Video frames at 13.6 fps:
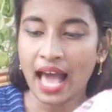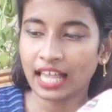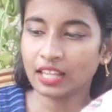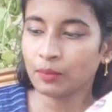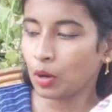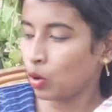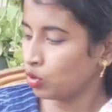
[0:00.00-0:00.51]

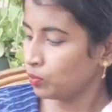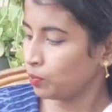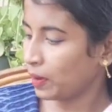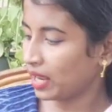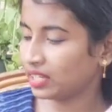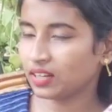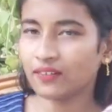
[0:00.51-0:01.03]
அந்த மவுத்
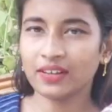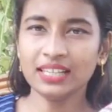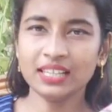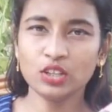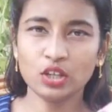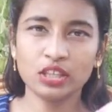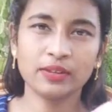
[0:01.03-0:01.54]
பார்ட்டுக்கு வந்து
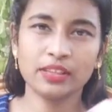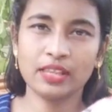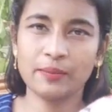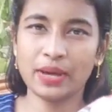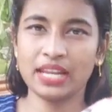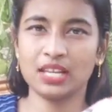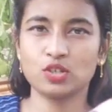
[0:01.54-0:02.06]
இந்த
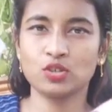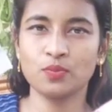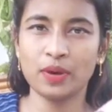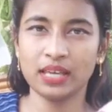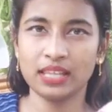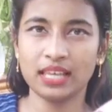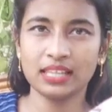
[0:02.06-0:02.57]
இந்த மாதிரி
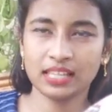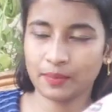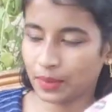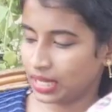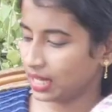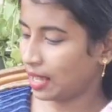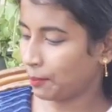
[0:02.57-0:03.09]
சும்மா ஏதாவது இந்த
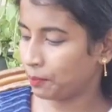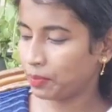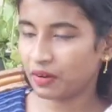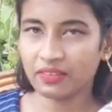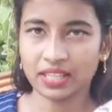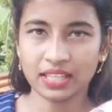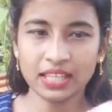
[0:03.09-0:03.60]
மாதிரி
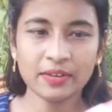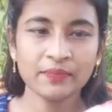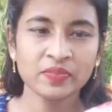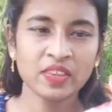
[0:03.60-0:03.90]
கப்பை வந்து